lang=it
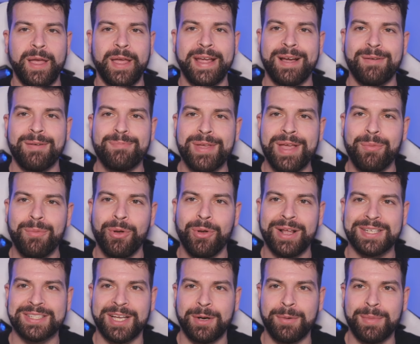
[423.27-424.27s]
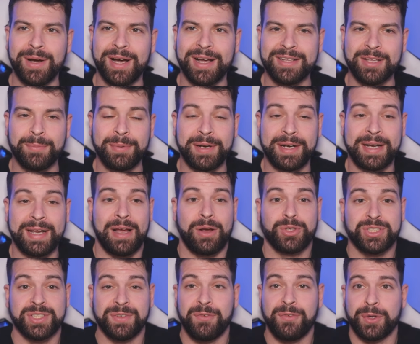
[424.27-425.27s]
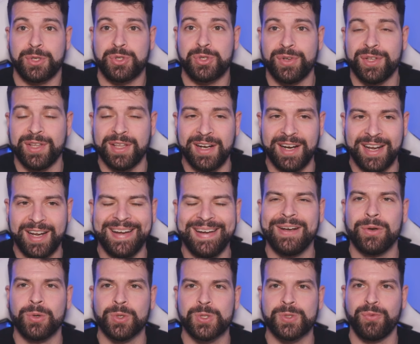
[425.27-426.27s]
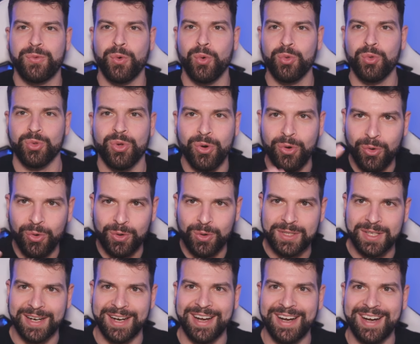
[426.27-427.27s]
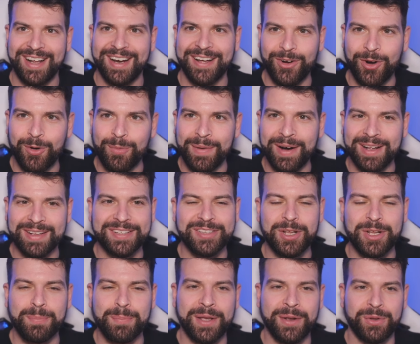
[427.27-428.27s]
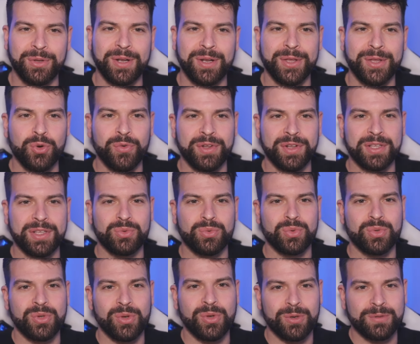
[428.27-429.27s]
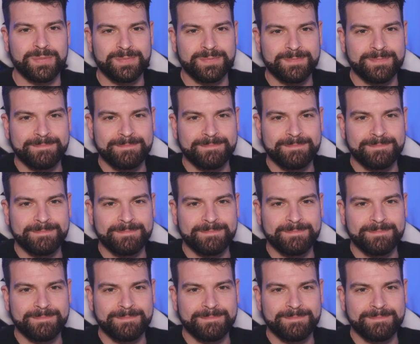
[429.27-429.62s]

E cambiamo la schermata, perché così vi faccio vedere che nello sfondo, oltre alla roba di Del Piero, della Juve, e di tutto,